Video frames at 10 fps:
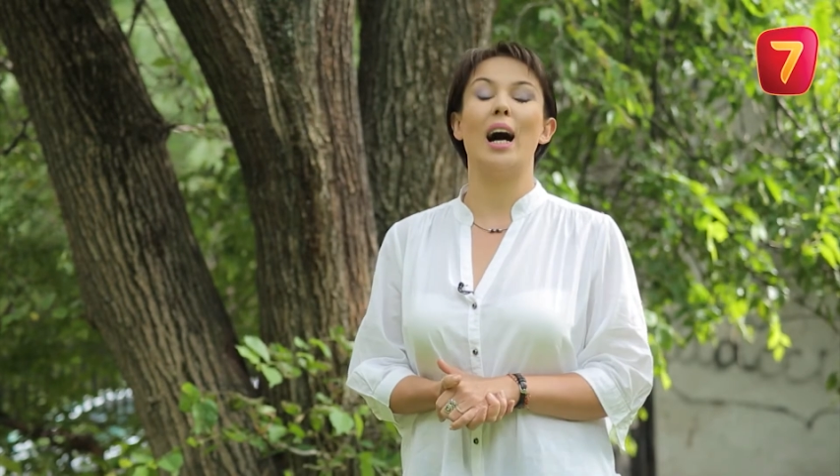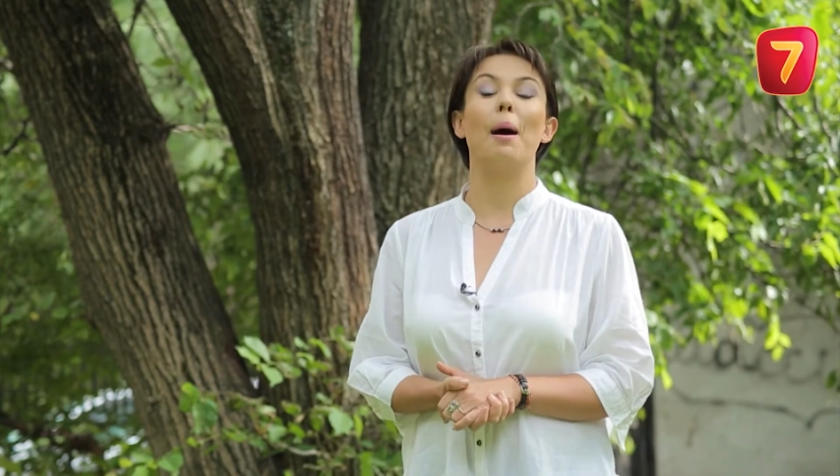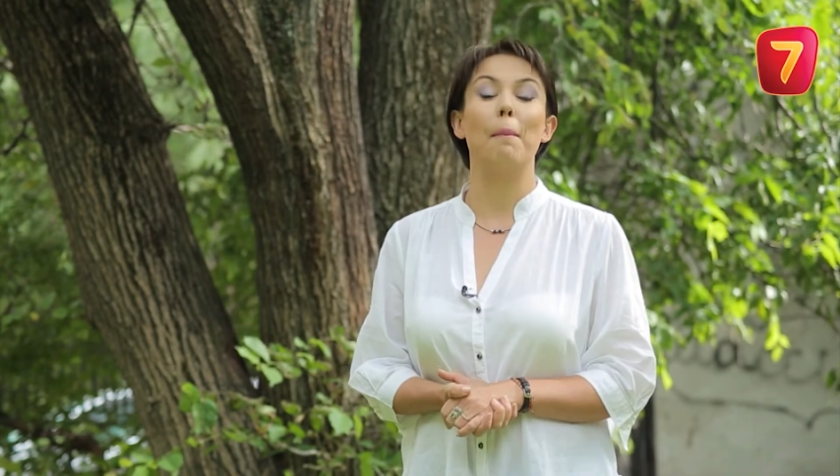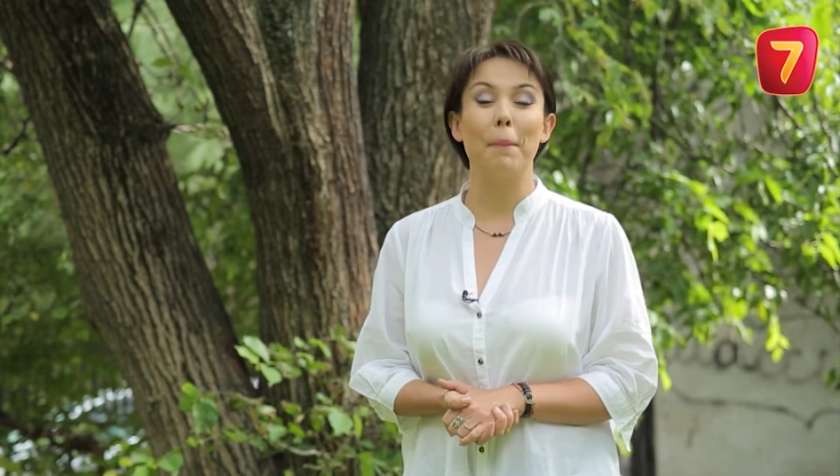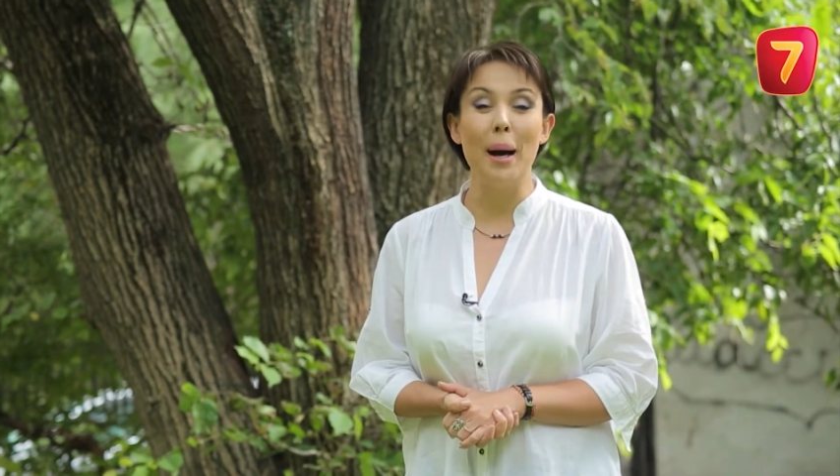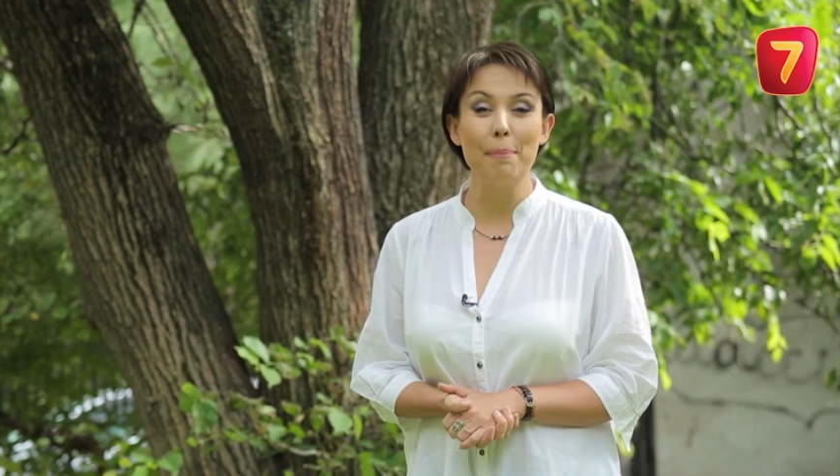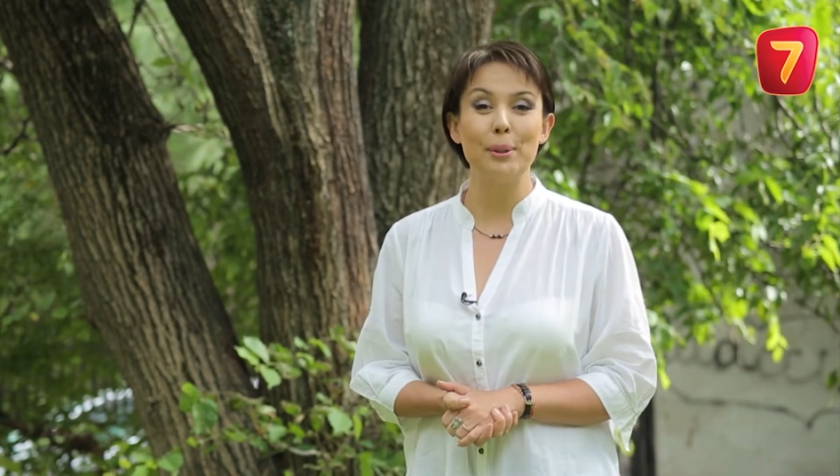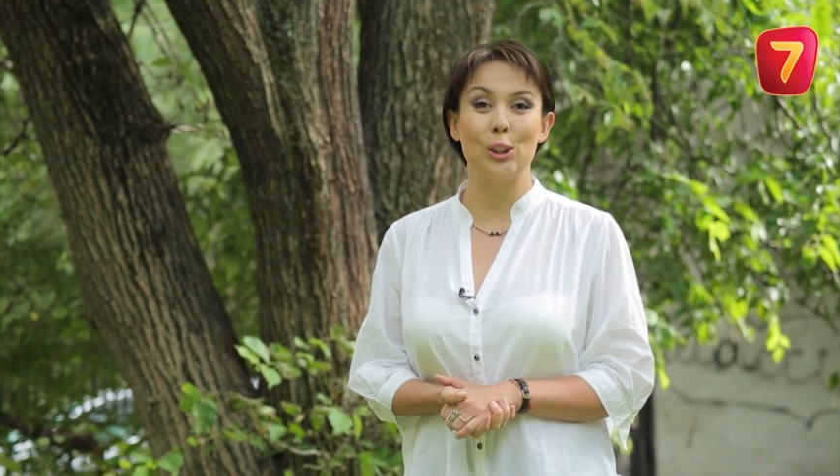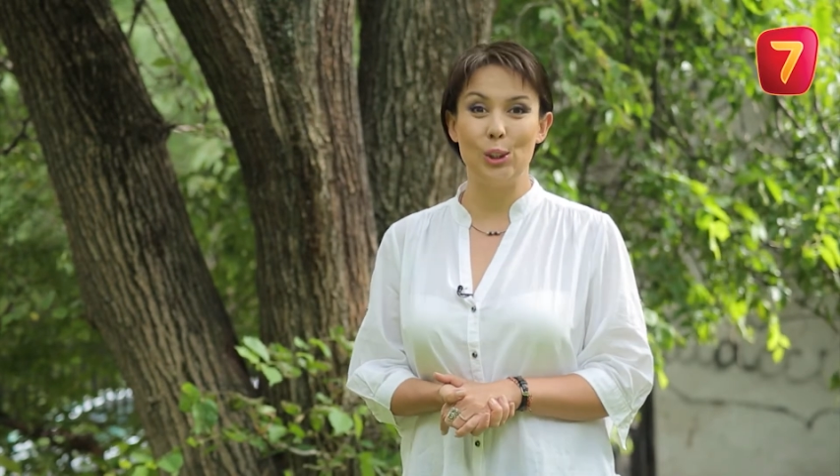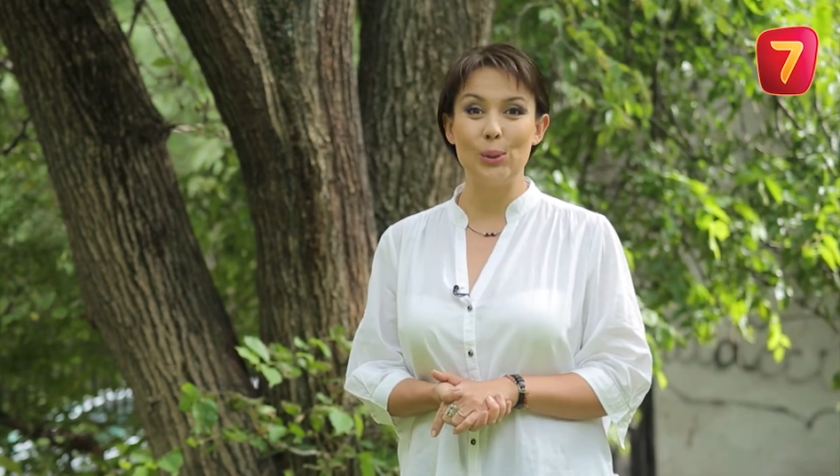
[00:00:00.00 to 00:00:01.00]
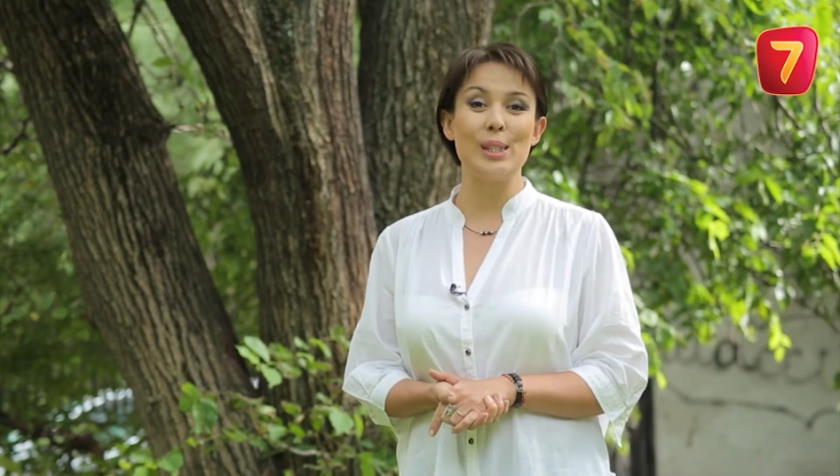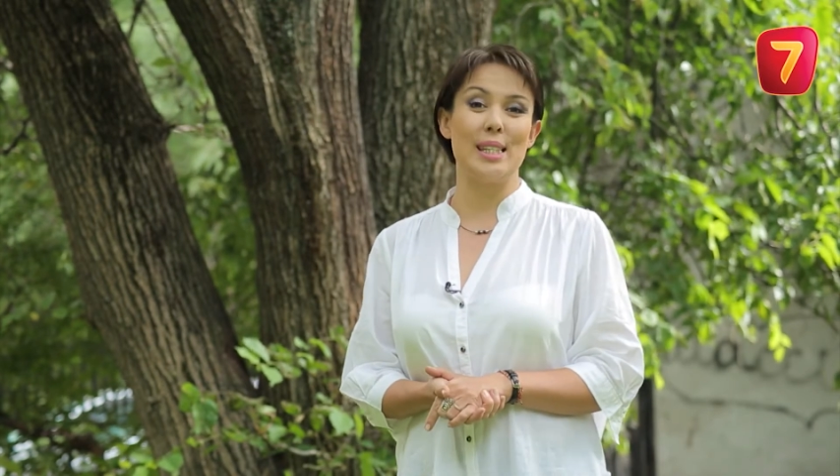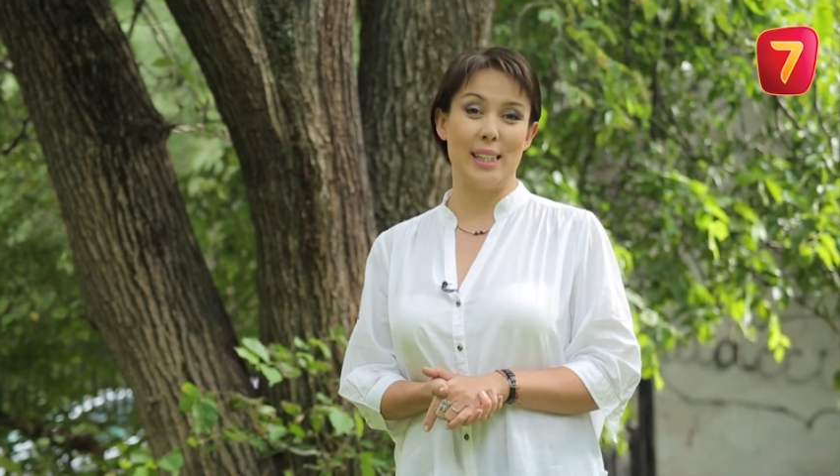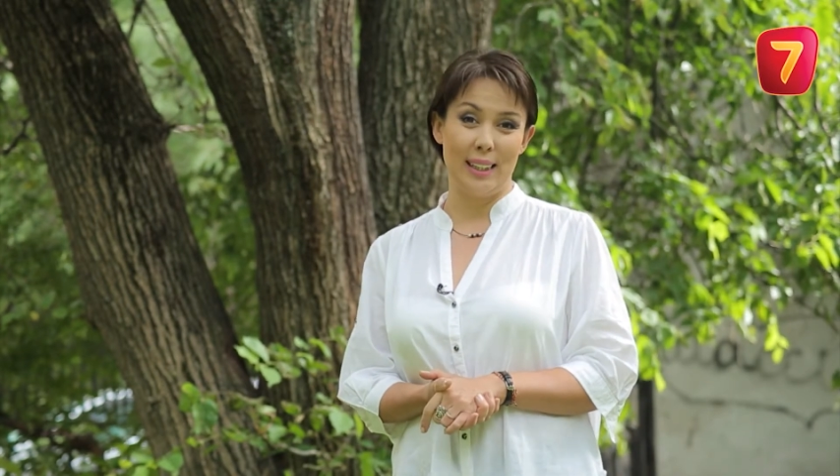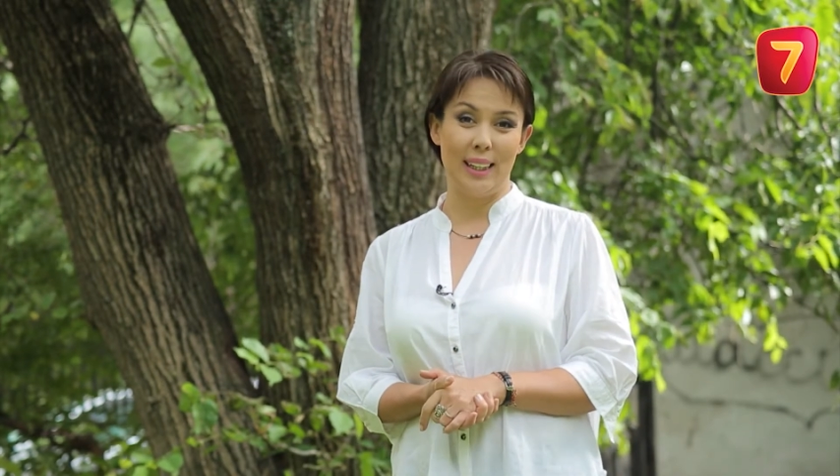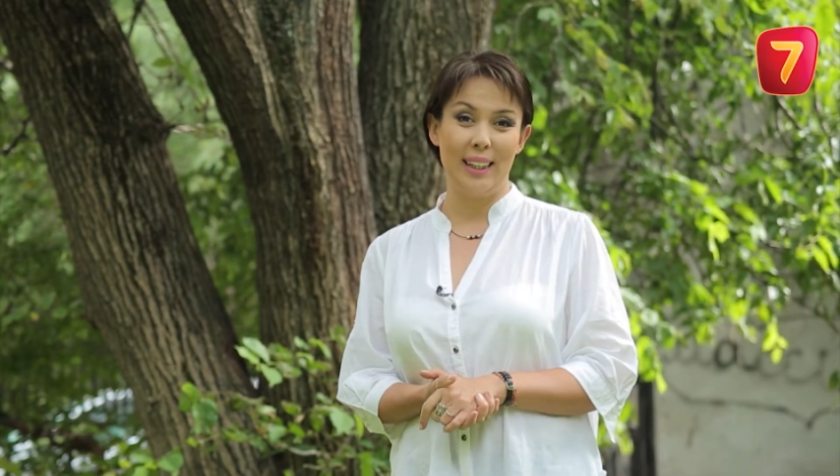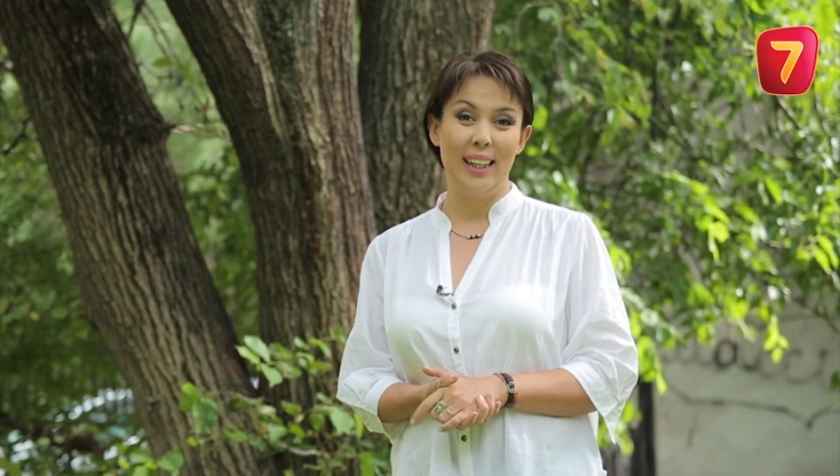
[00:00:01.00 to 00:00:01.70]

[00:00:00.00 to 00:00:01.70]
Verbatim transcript: а папы ждут сына.